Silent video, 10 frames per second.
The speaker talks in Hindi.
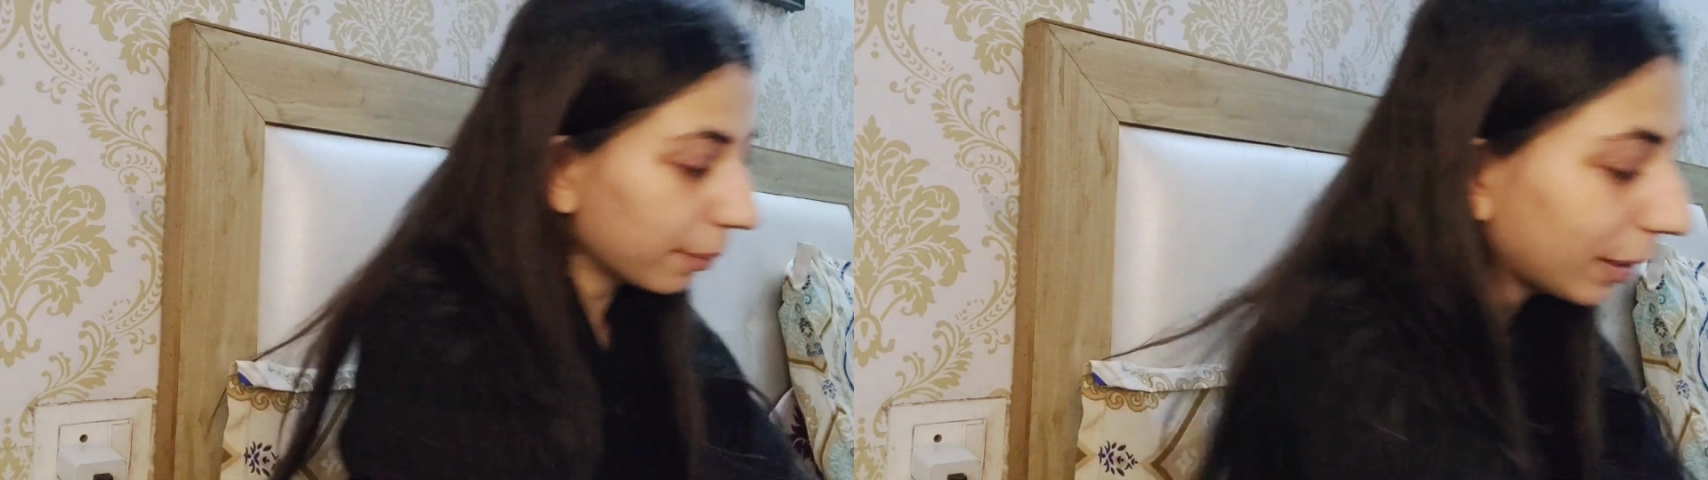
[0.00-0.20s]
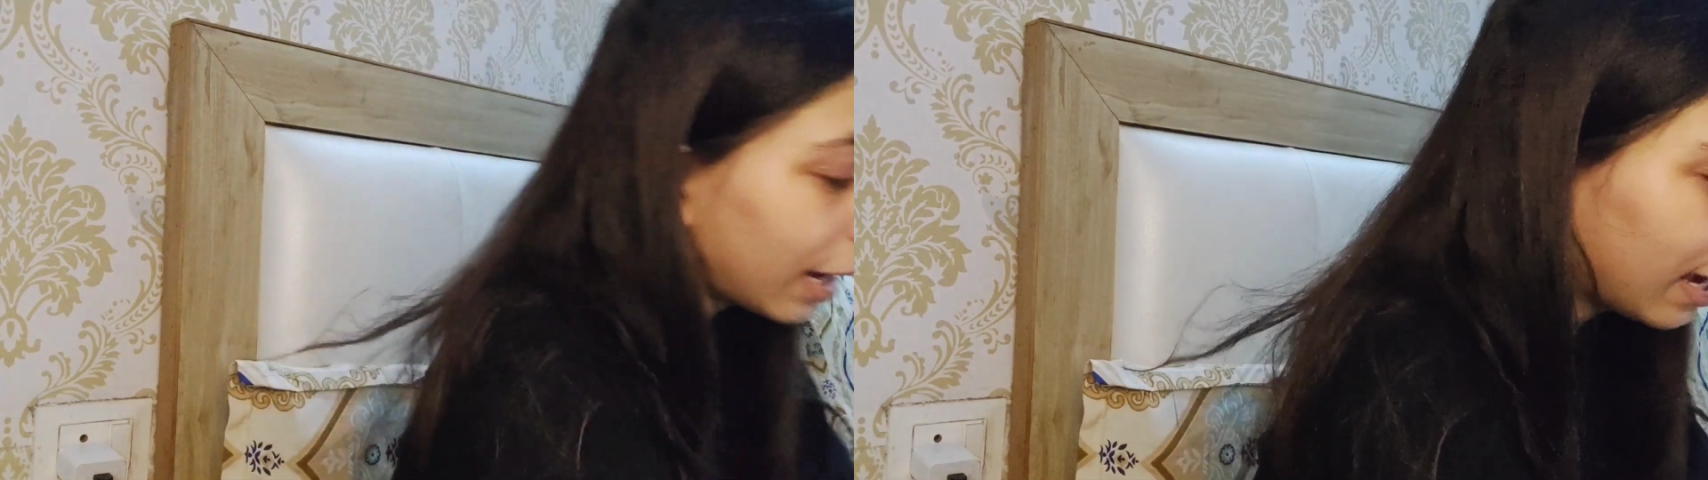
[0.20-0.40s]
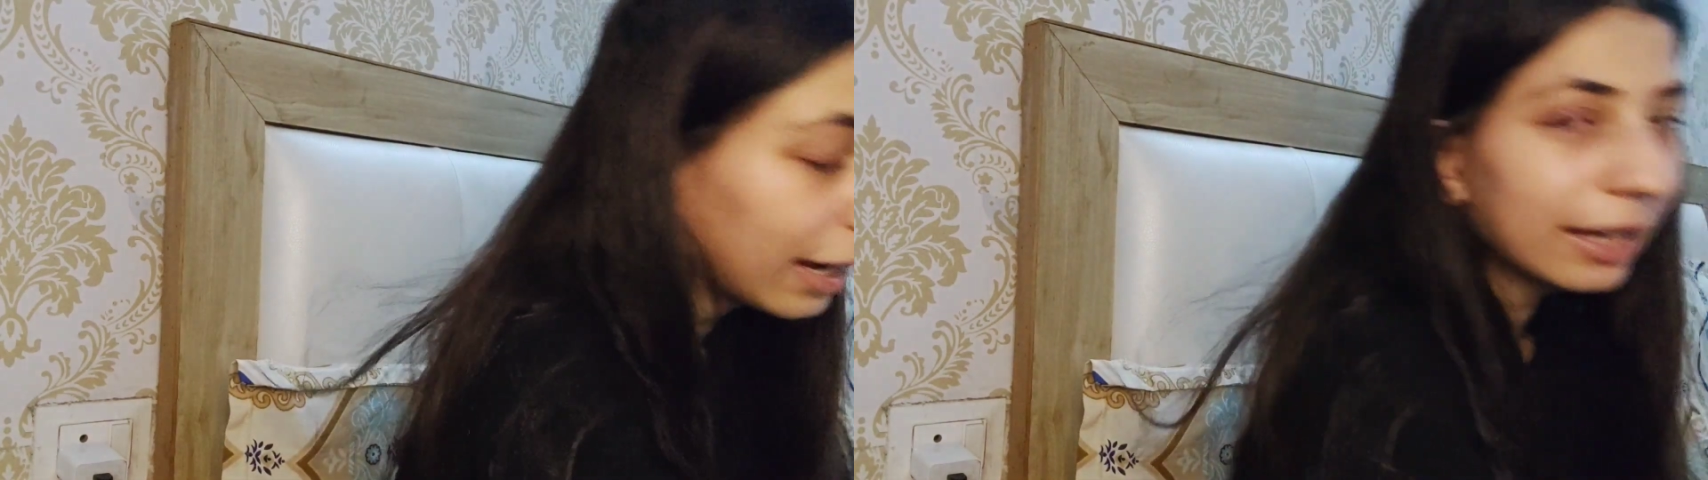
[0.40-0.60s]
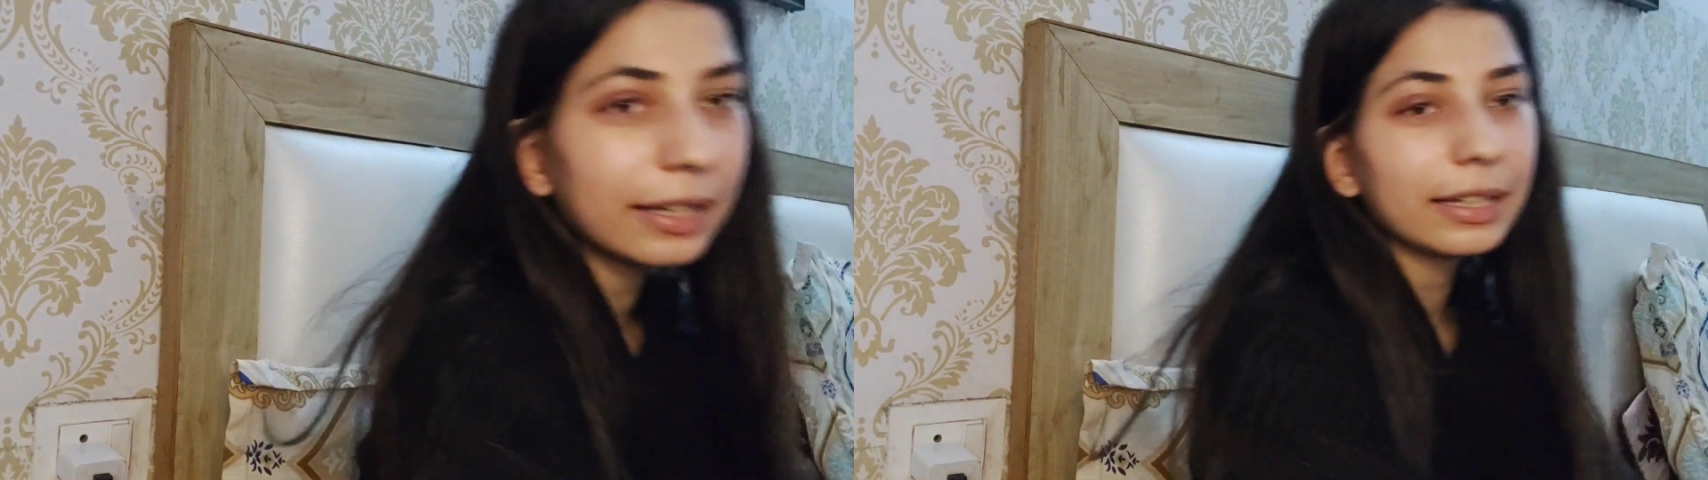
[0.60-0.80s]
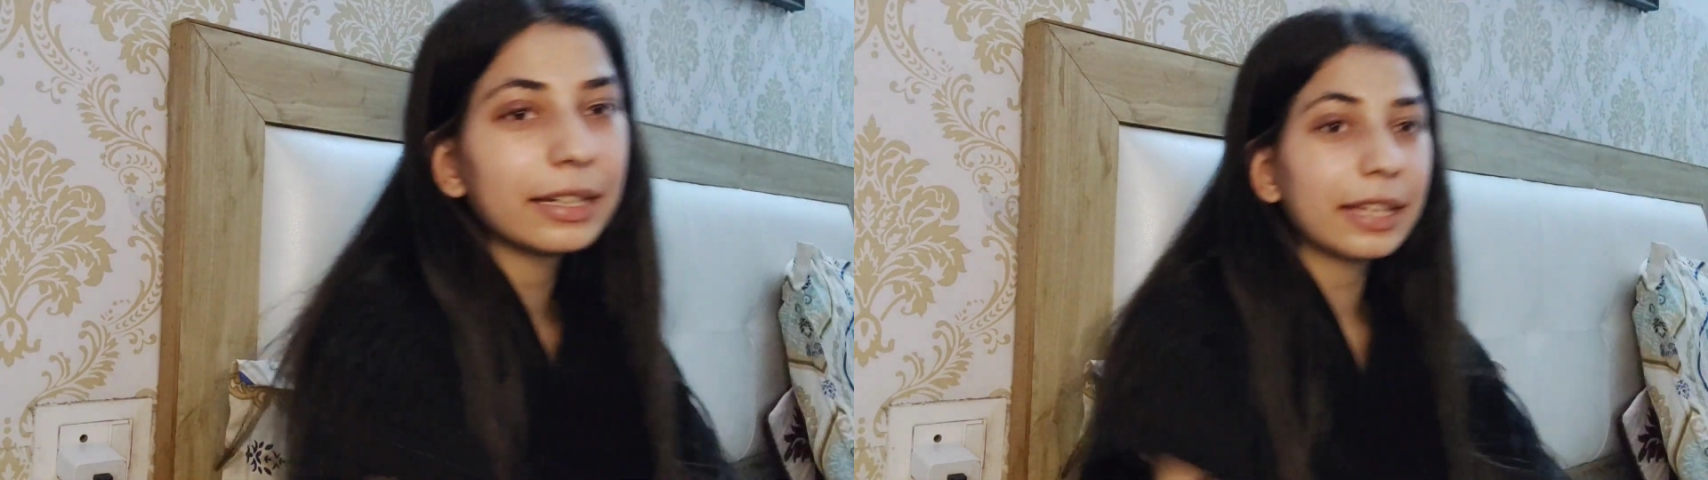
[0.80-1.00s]
और मंगाए
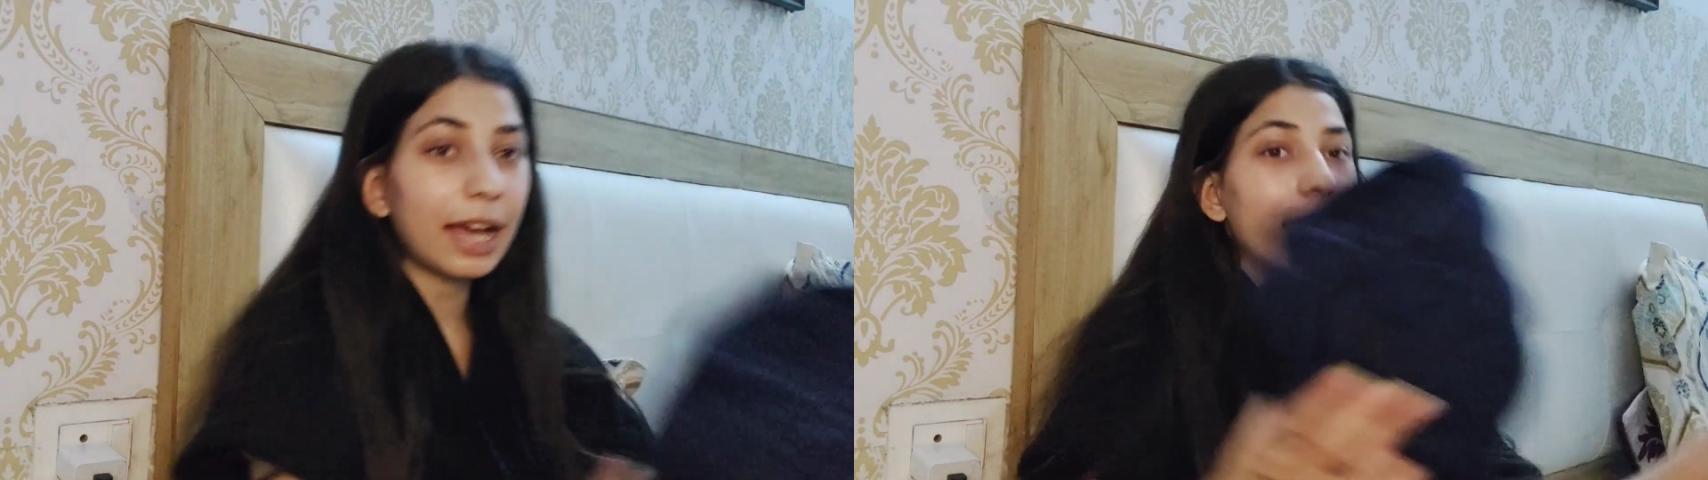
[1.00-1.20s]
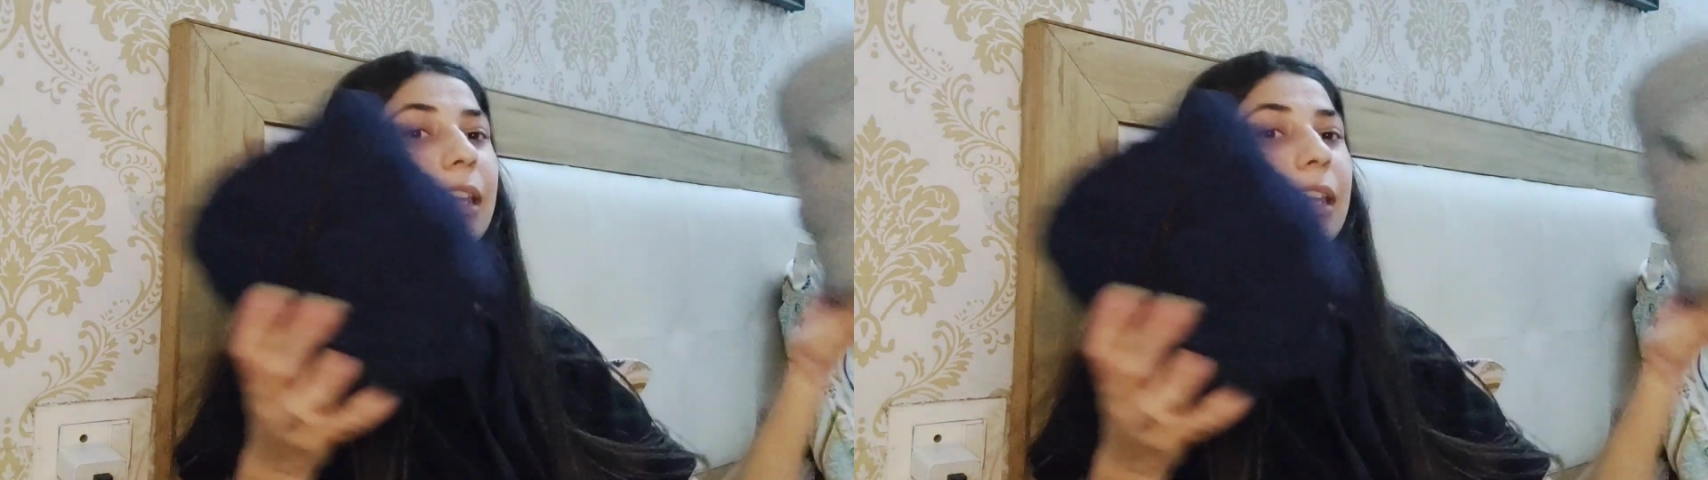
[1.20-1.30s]
हैं इनके